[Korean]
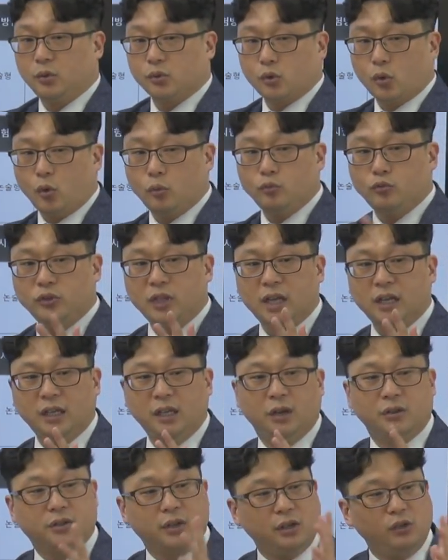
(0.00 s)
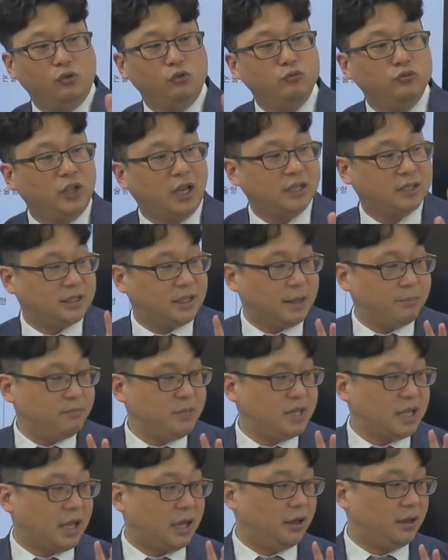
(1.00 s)
또 소문항이 6, 7문항씩
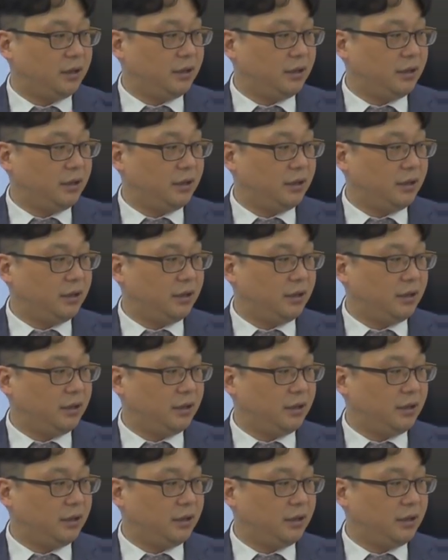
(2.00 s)
됩니다.